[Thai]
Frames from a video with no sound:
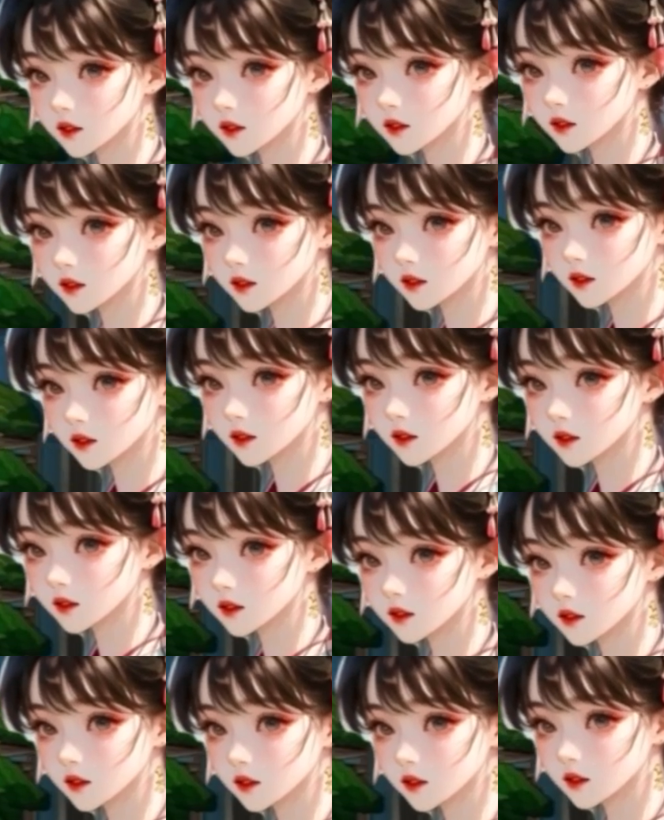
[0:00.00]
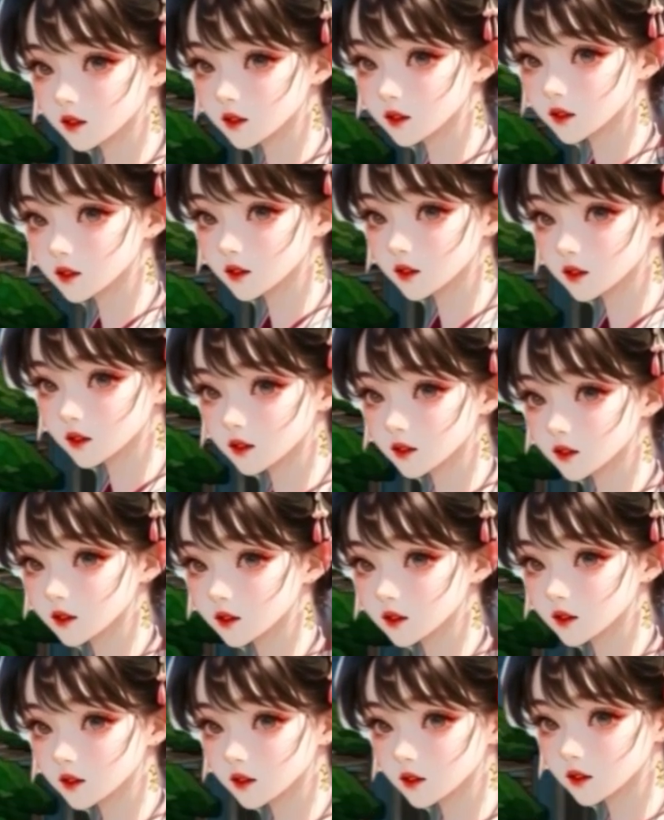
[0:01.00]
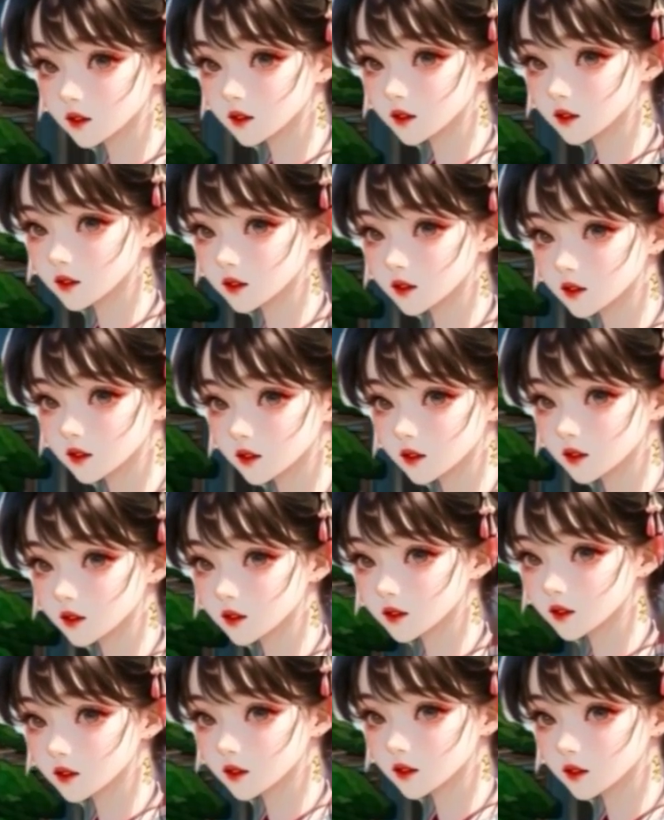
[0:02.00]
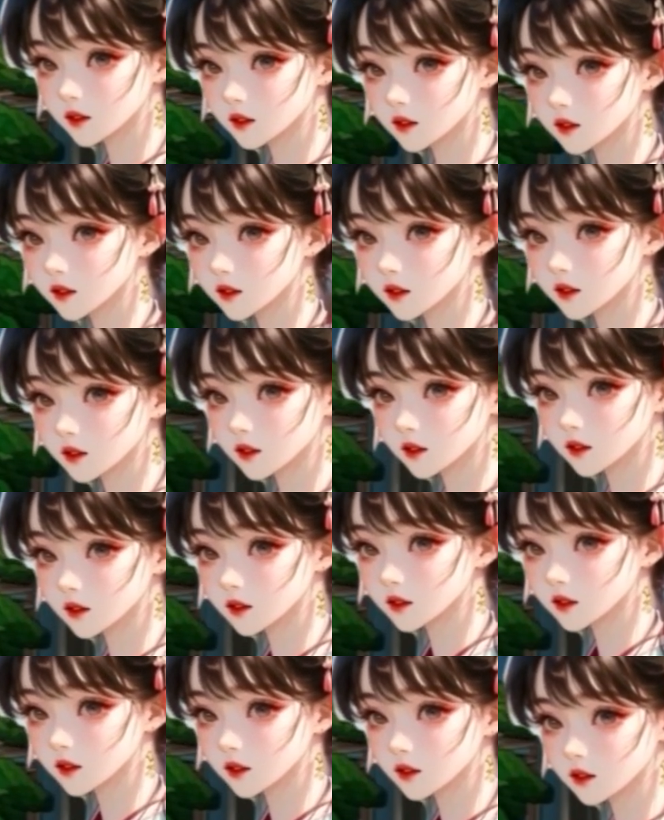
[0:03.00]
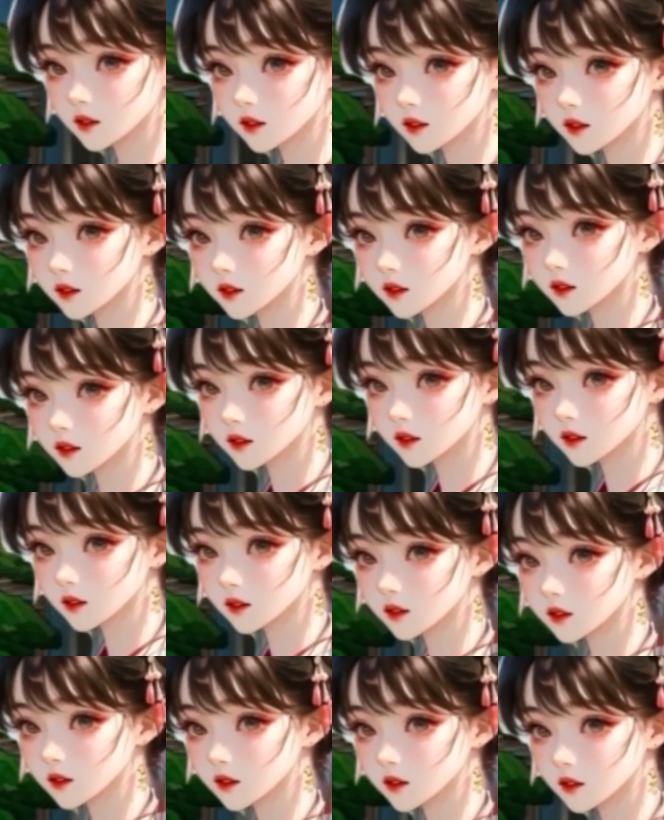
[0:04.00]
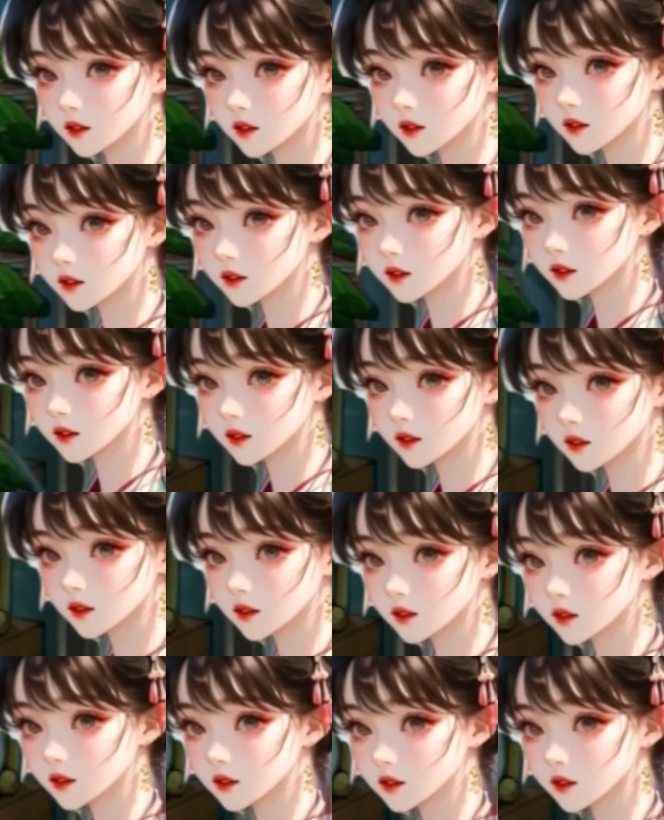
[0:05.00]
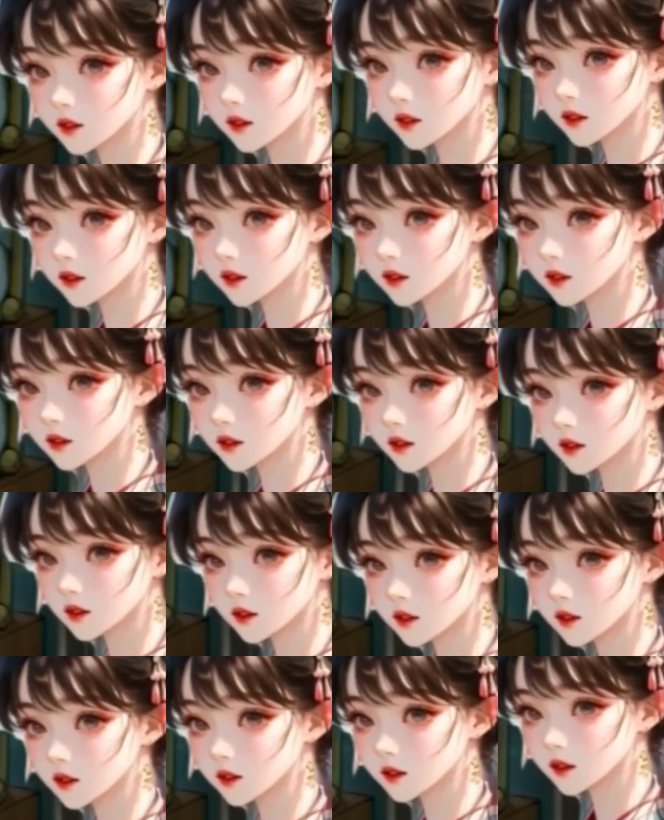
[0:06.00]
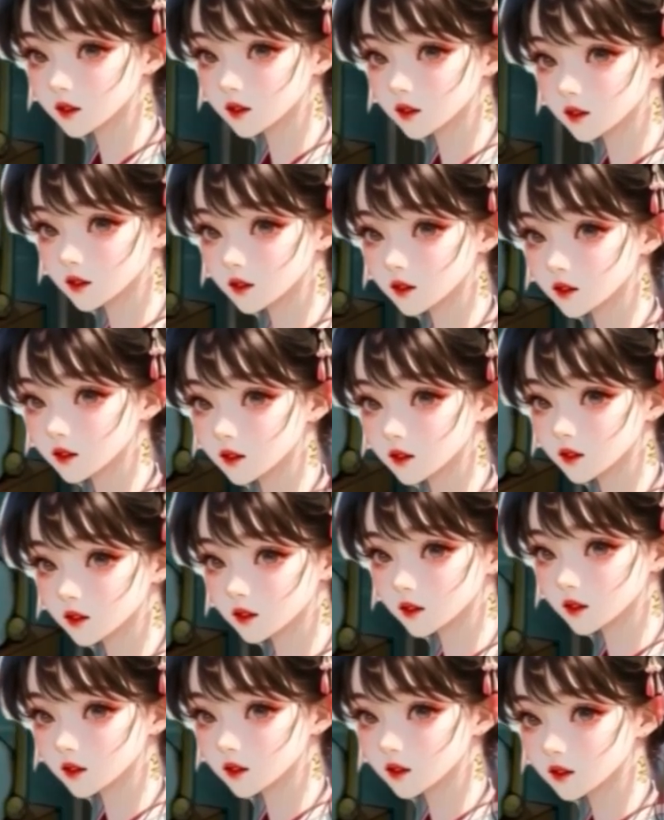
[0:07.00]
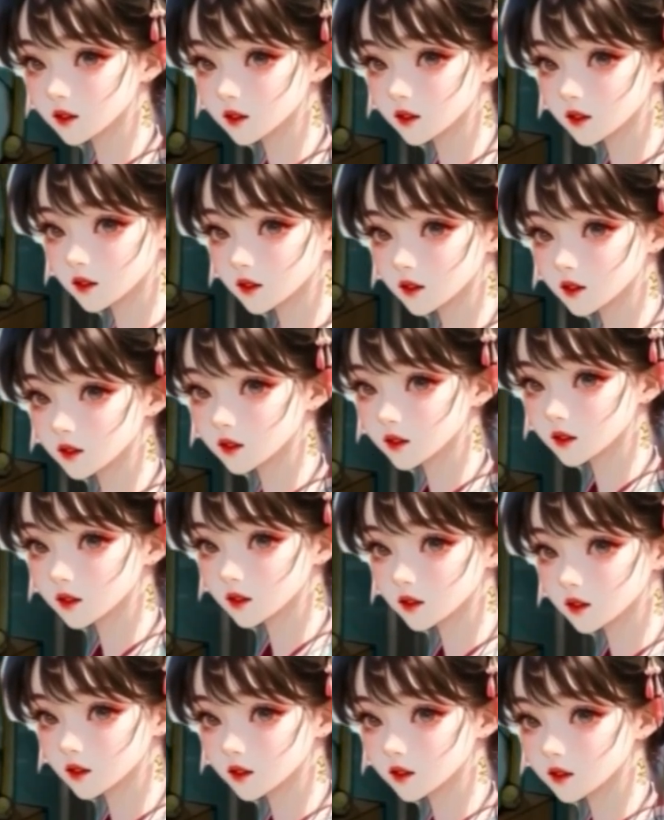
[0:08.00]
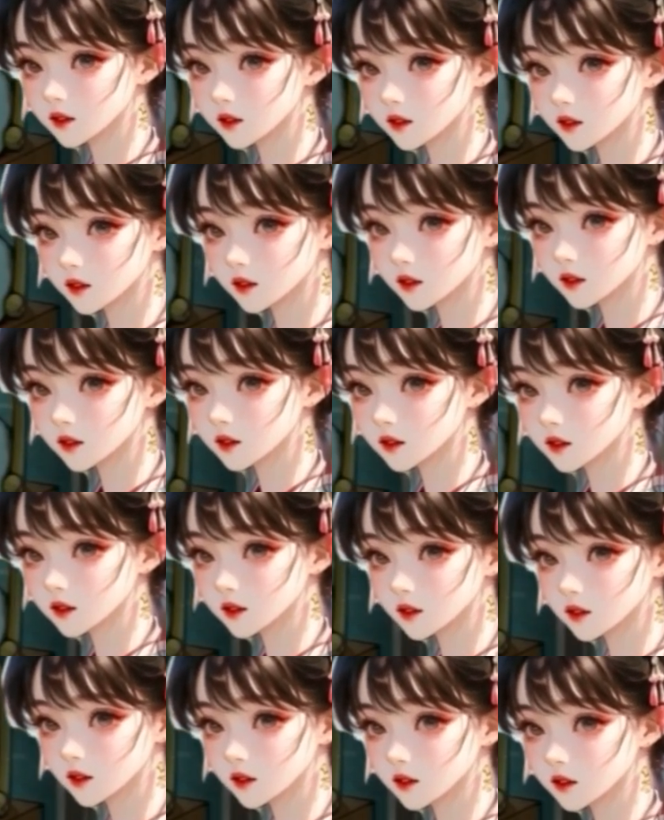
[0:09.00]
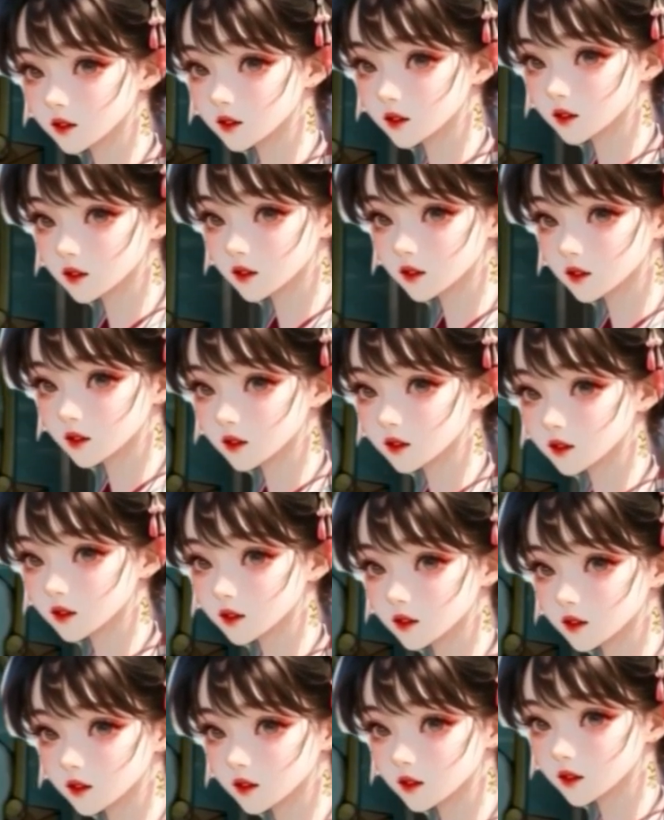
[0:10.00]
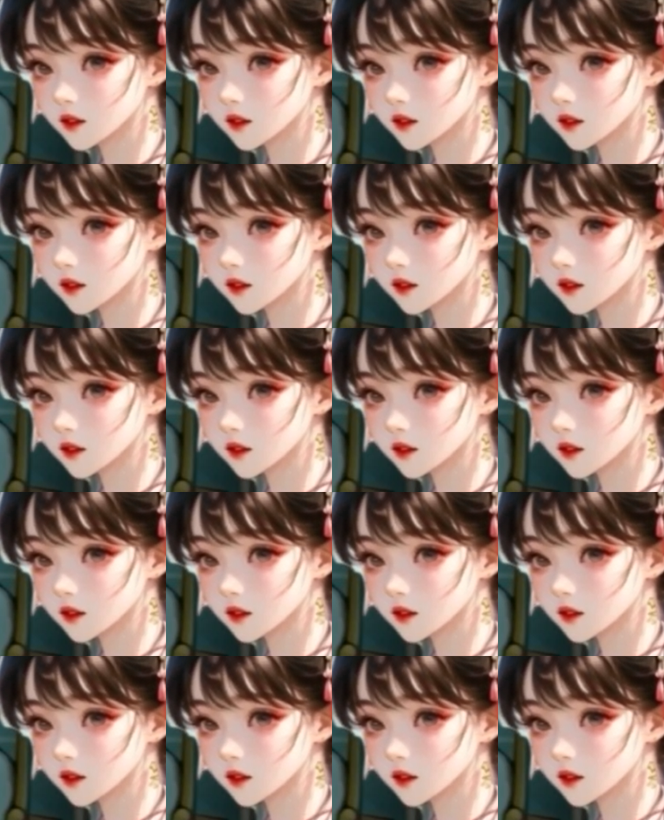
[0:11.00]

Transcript: เกือบลืมไปเลย ช่วงที่ผ่านมามันจะมีข่าวการนองเลือดสอมาบ่อยๆไม่ใช่หรือ ตอนนี้ดูแล้ว เสียนทุรุชนพวกนี้คงทำได้เพียงสังหารมนุษย์ธรรมดาที่ไร้ทางสู้ก็เท่านั้น